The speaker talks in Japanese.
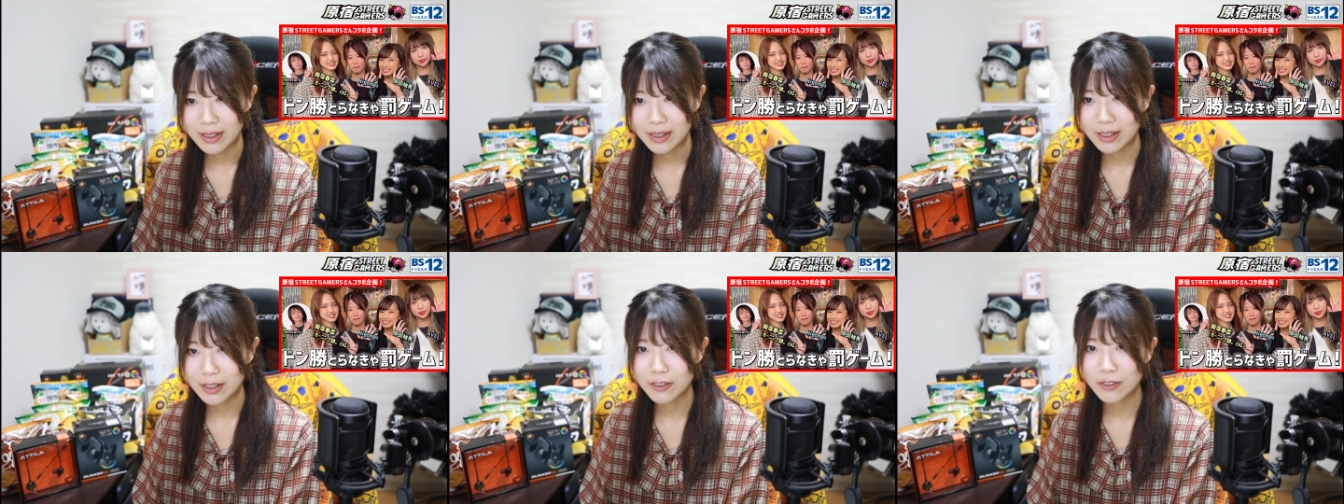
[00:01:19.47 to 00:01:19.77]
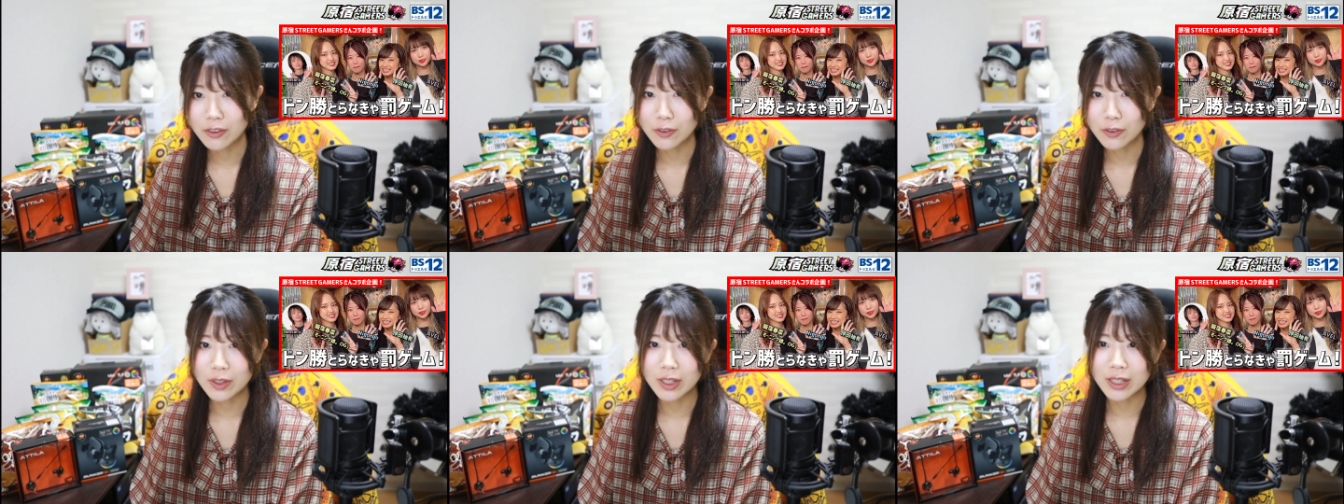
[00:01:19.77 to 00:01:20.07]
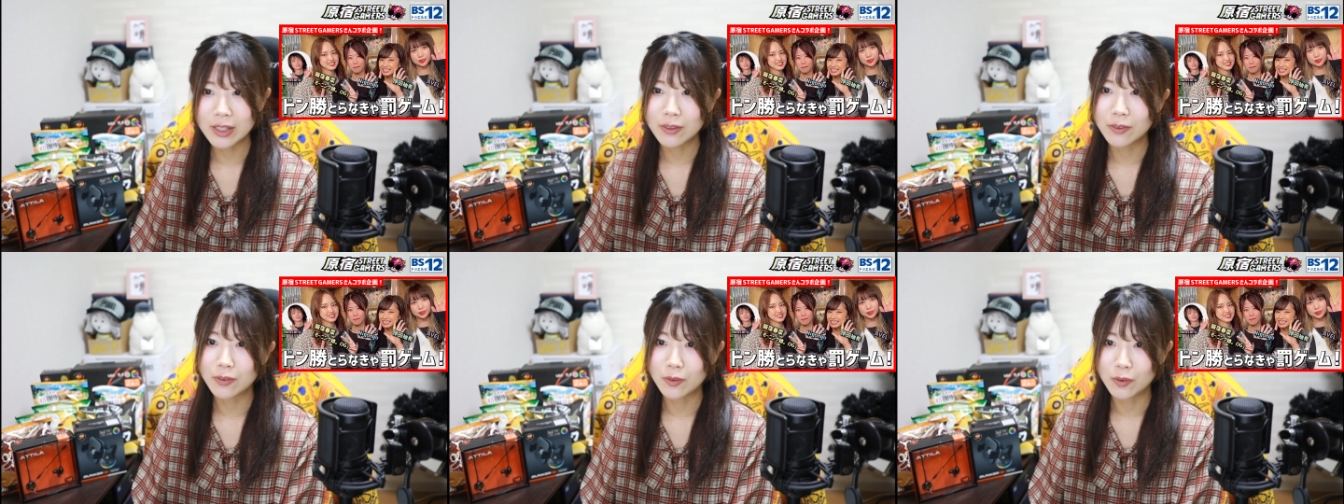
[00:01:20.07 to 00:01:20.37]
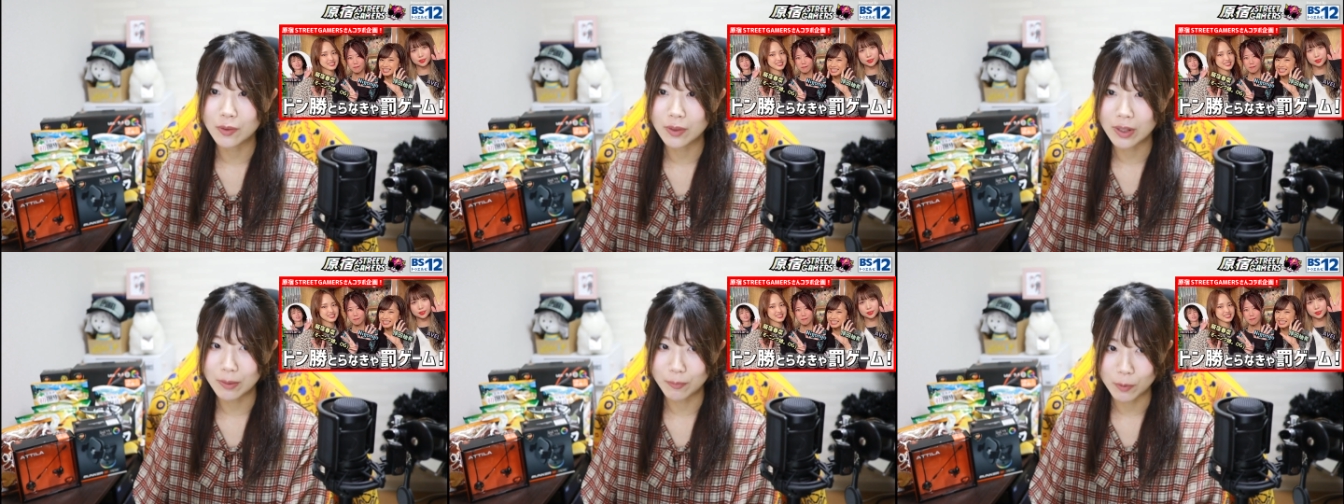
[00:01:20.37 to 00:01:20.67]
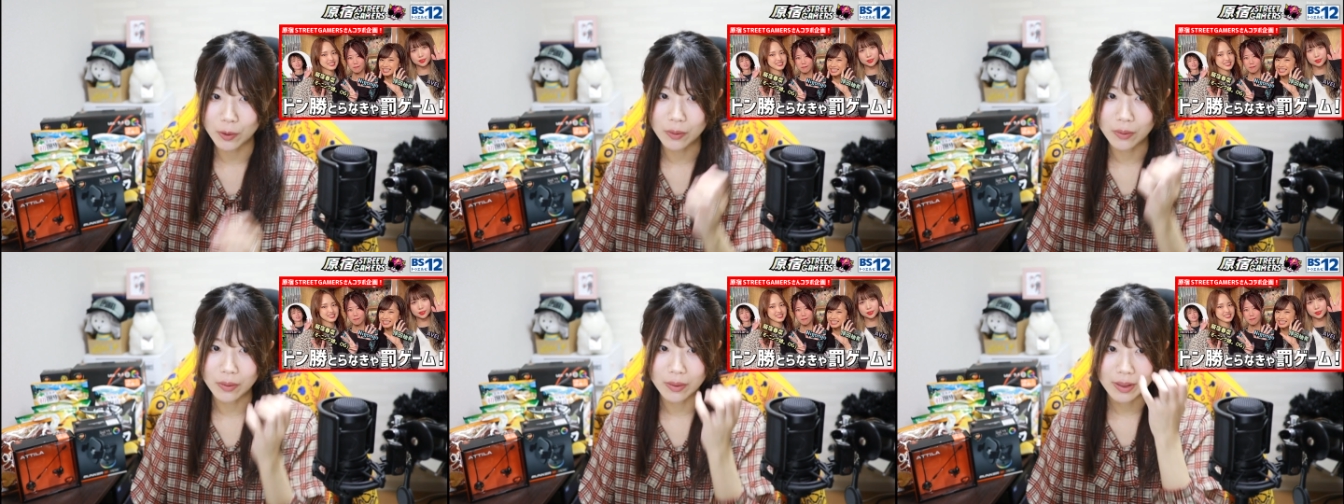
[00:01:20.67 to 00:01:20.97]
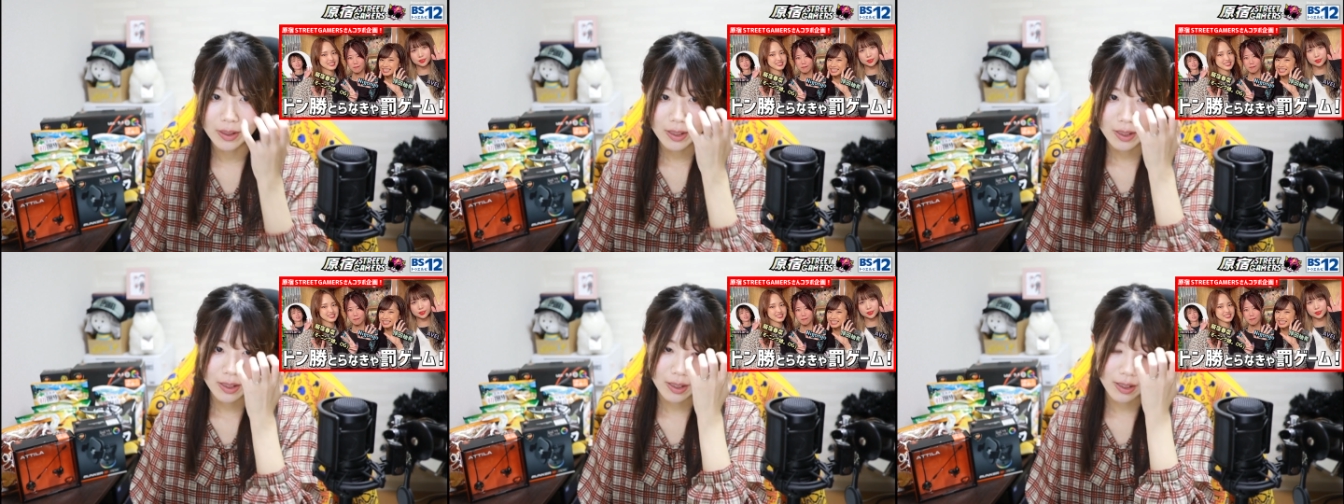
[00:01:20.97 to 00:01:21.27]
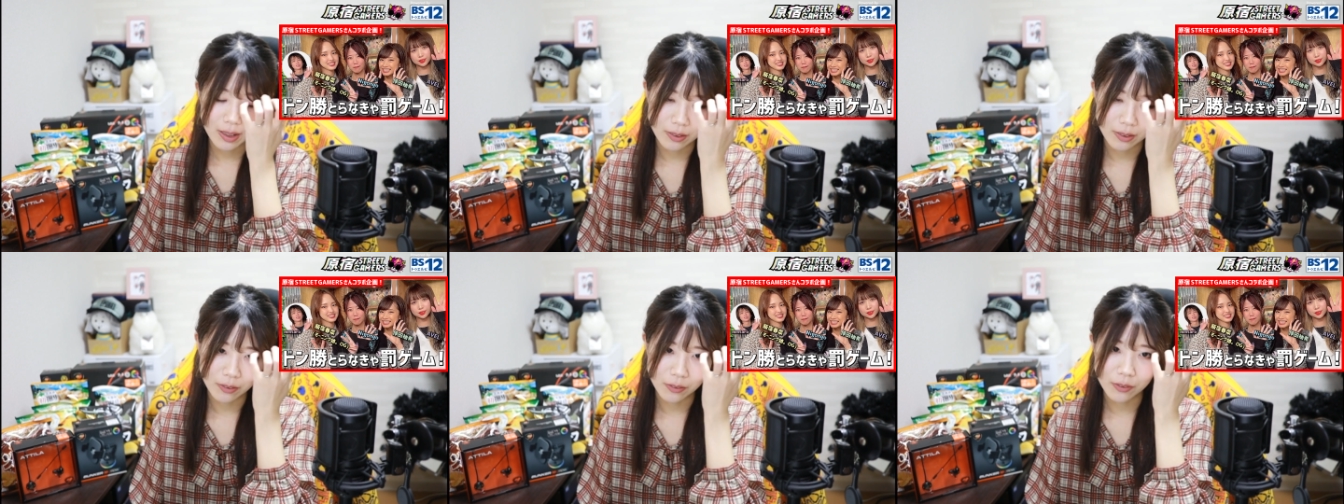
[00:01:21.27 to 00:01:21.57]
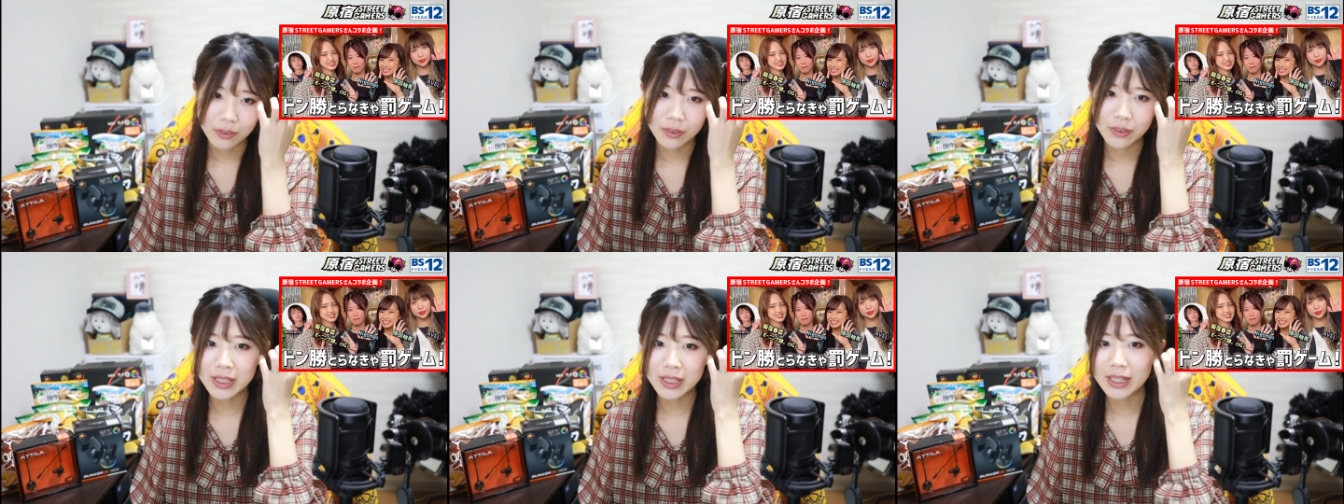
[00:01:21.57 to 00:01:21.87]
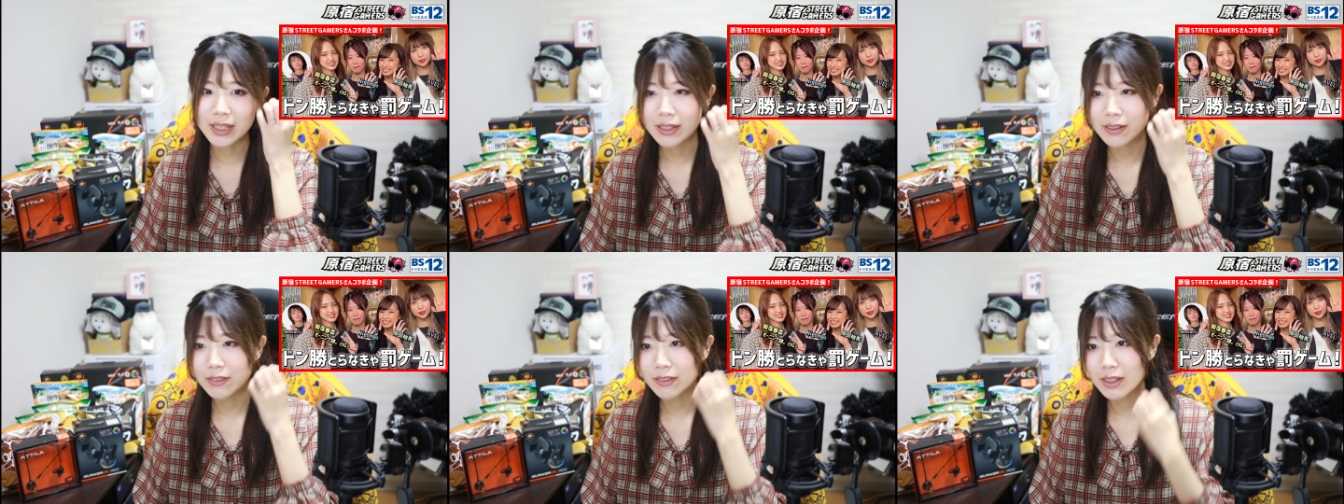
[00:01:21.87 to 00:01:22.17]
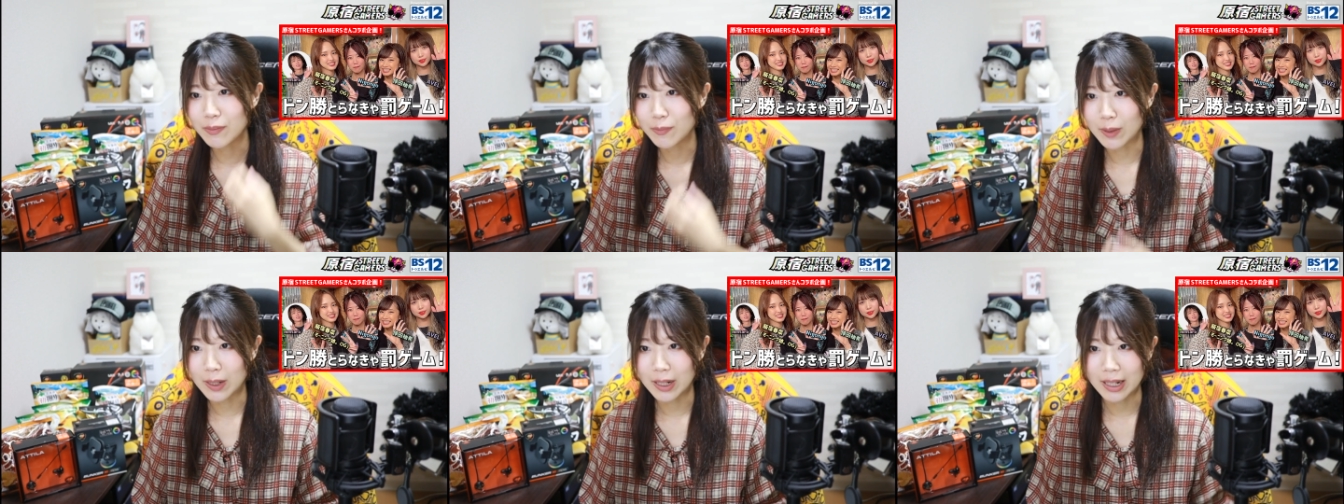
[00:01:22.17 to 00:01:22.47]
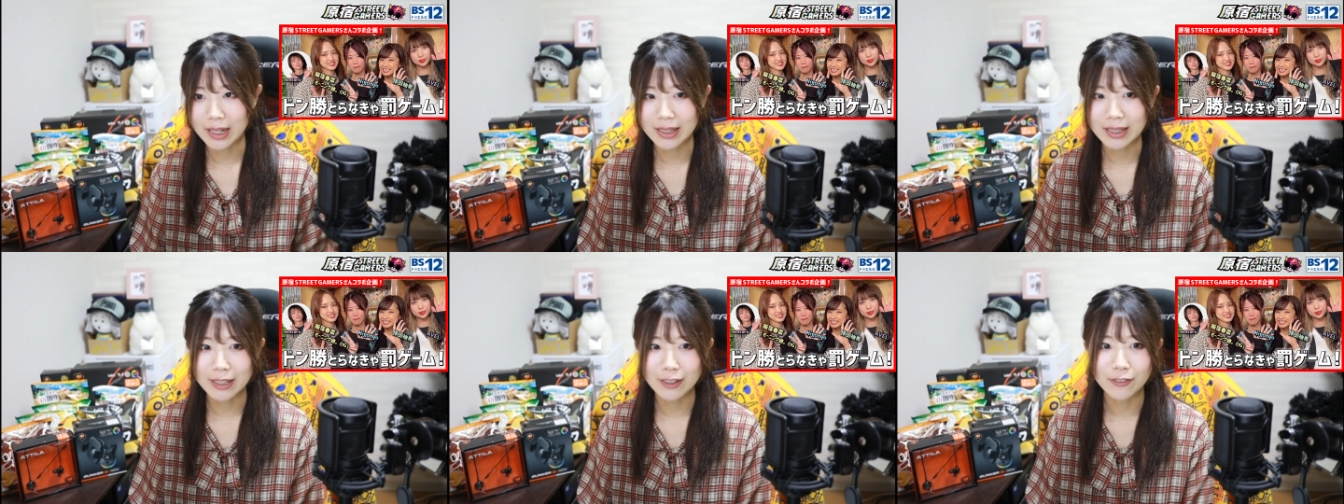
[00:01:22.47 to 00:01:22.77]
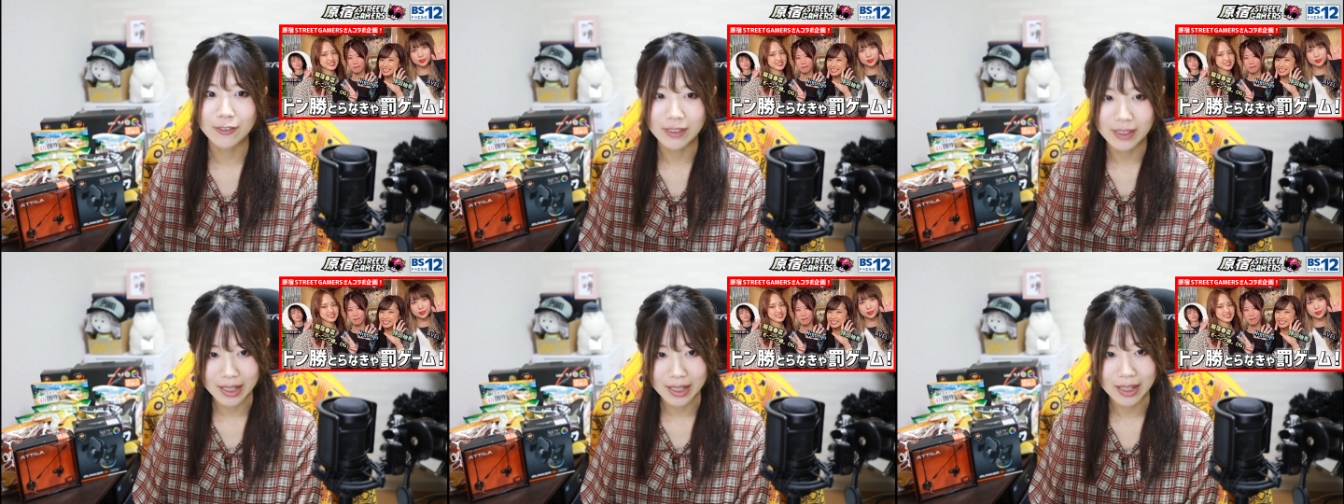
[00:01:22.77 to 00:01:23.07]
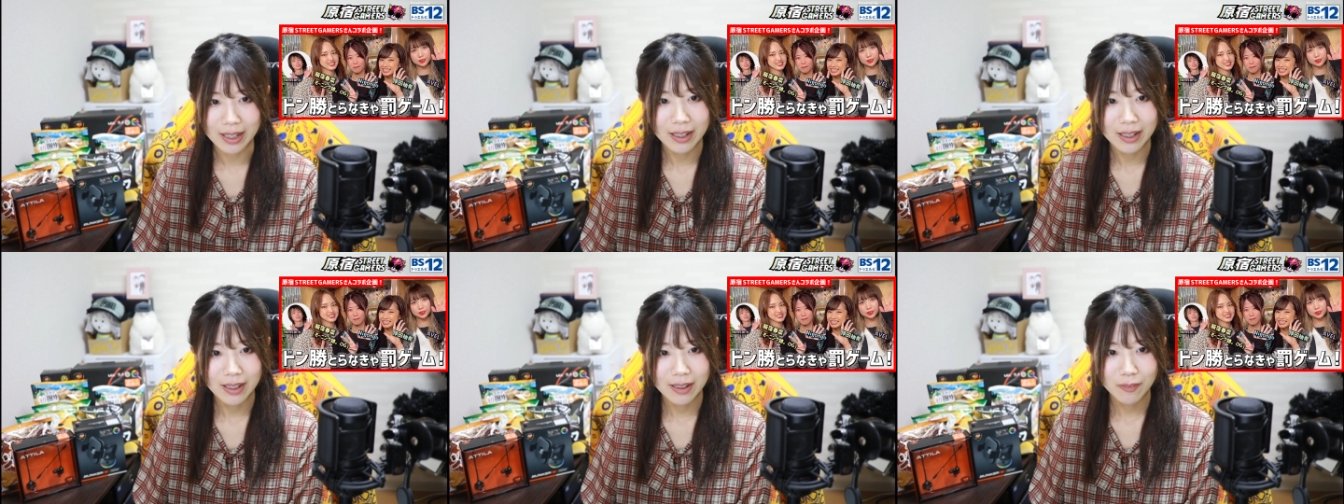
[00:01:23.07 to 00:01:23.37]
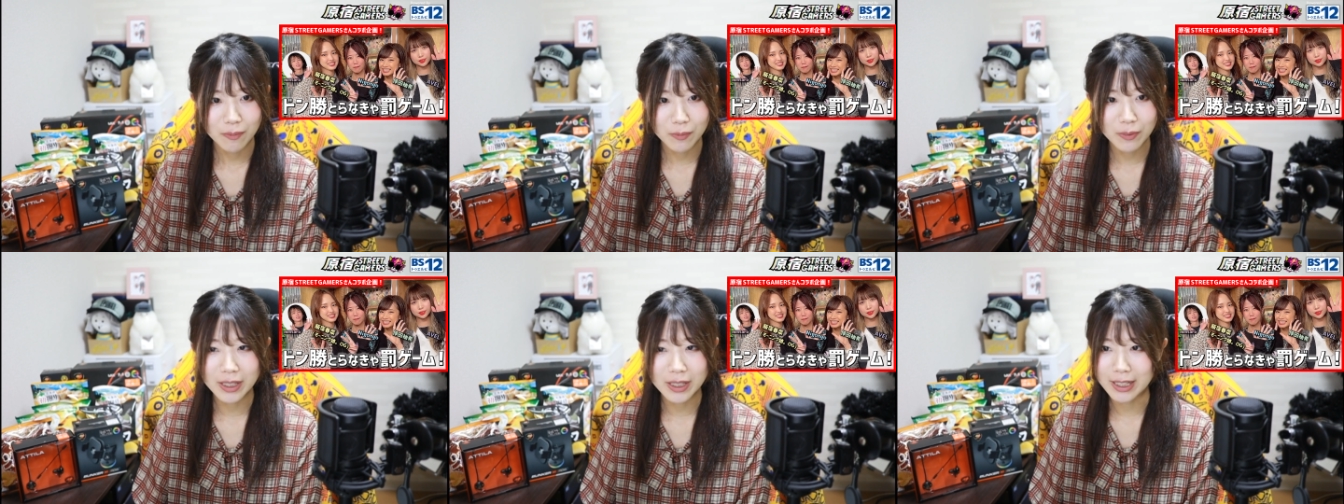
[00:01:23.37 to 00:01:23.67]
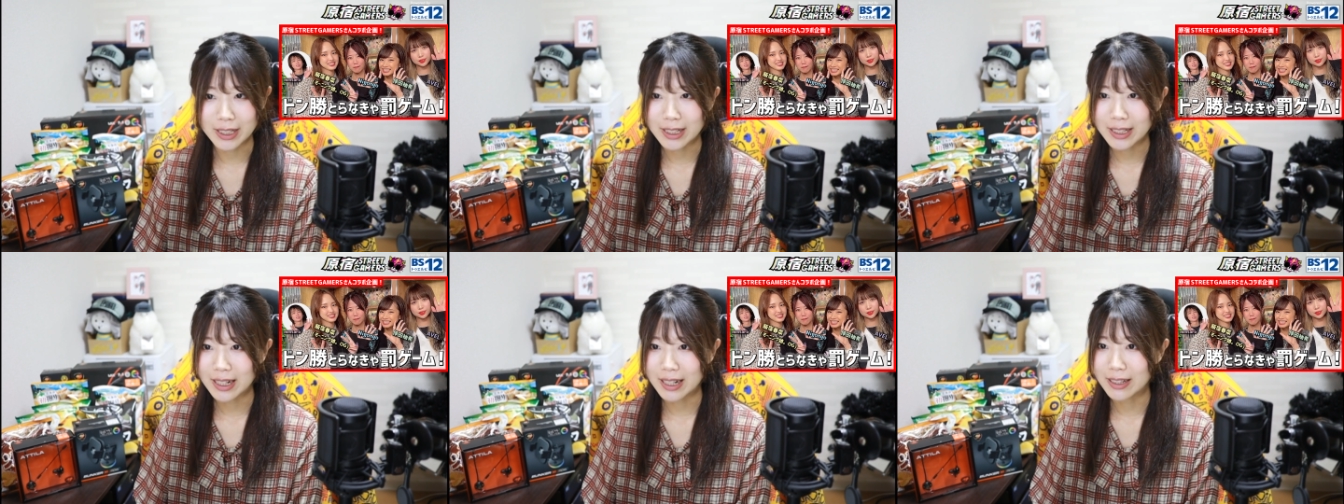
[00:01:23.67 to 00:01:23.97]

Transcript: で、その時の動画も、このチャンネルにも上がってるんで、もし、